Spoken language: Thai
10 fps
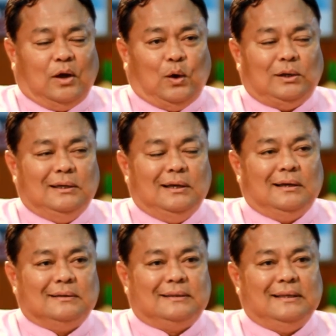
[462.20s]
อ๋อเรื่อ
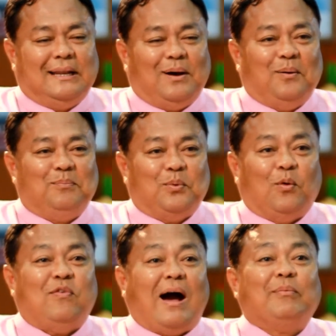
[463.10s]
งที่เราปลู
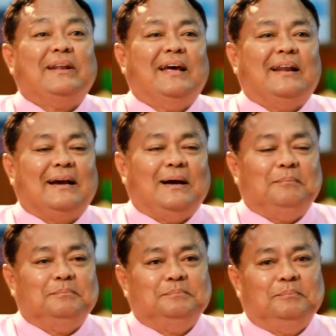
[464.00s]
กฝังไว้เนี่ยนะครั
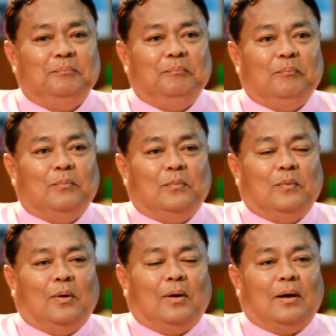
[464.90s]
บ ถ้า
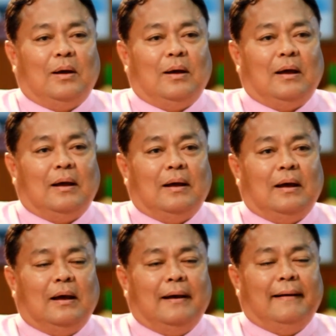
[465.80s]
โตขึ้นไปอะไร
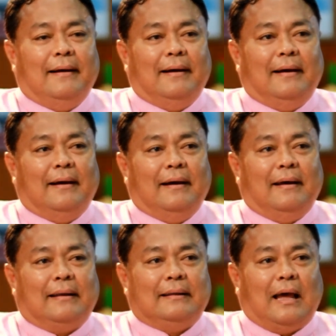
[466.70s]
เงี้ย
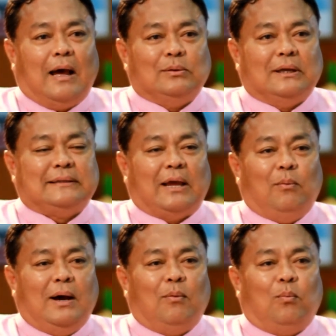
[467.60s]
เอาตั้งแต่
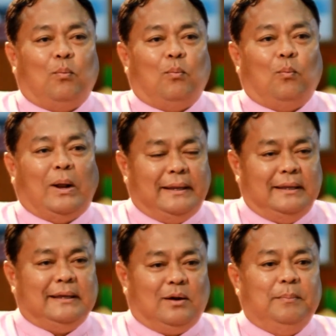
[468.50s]
ว่าวัน
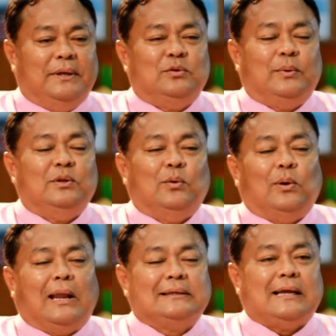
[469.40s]
นี้ที่เขามีชีวิตอยู่
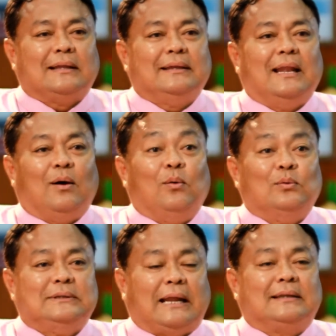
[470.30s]
หลังจากที่เรา
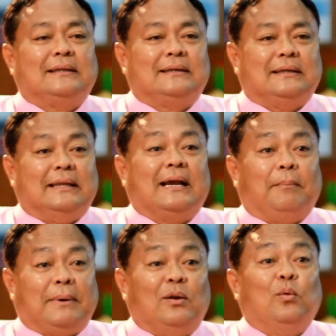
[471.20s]
จัดกิจกร
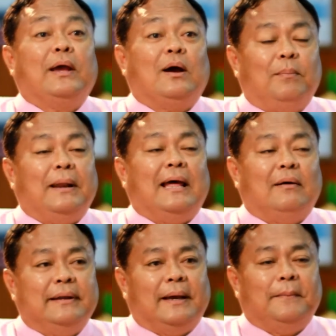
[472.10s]
รมกันรู้ให้เขาไปแล้
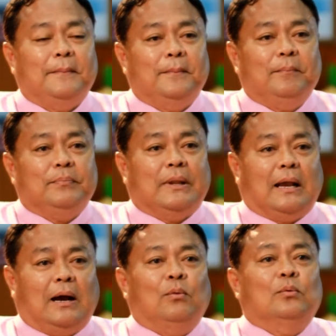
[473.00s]
วเนี่ย
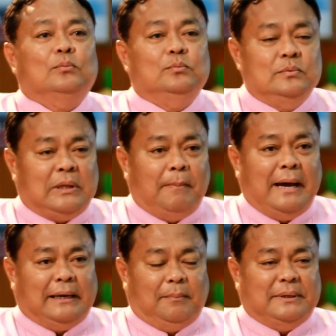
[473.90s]
เขาสา
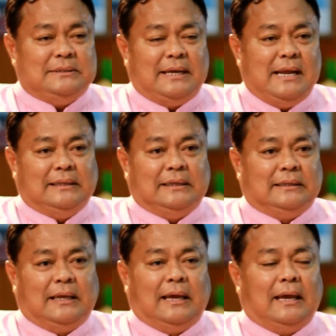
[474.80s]
มารถนำไปใช้ได้ตั้
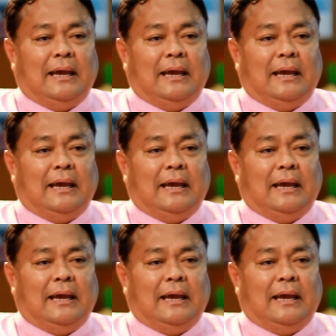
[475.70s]
งแต่